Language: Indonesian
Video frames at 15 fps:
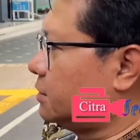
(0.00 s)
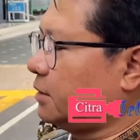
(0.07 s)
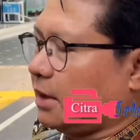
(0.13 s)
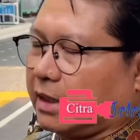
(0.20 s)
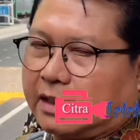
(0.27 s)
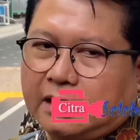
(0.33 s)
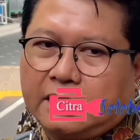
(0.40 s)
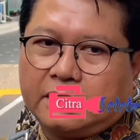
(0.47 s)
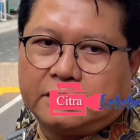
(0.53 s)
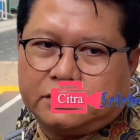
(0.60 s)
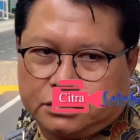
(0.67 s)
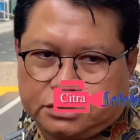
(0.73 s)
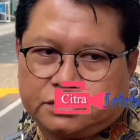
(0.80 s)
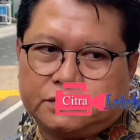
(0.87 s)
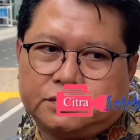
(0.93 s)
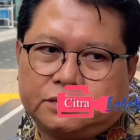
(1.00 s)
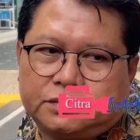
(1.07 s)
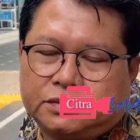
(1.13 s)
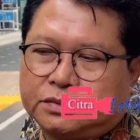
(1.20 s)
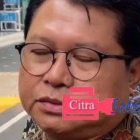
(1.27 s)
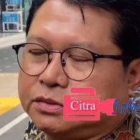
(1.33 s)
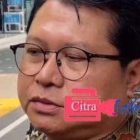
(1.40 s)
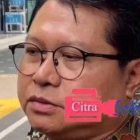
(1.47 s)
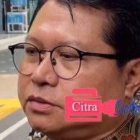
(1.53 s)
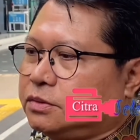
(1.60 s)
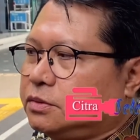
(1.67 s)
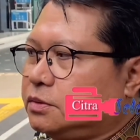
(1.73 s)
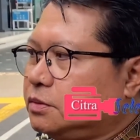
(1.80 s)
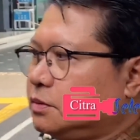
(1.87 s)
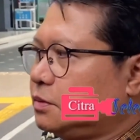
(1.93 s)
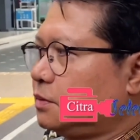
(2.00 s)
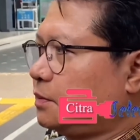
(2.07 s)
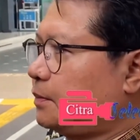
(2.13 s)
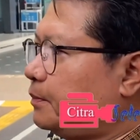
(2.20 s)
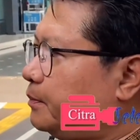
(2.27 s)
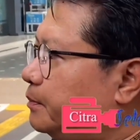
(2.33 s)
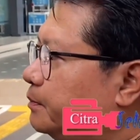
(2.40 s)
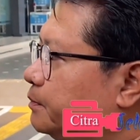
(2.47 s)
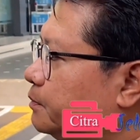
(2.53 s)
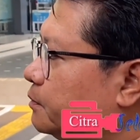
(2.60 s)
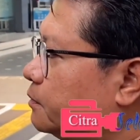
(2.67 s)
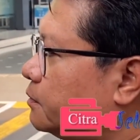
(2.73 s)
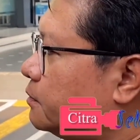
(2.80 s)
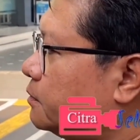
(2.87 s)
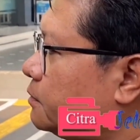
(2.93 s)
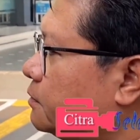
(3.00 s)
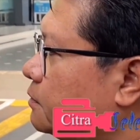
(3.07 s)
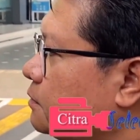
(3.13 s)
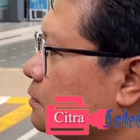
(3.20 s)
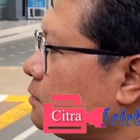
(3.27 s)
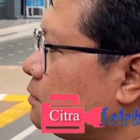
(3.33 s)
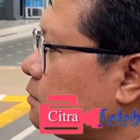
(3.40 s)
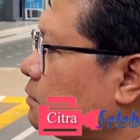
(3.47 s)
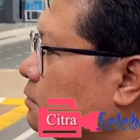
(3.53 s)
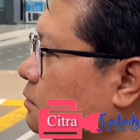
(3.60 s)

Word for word: Ya. Iya, tadi pihak sendiri diwakilkan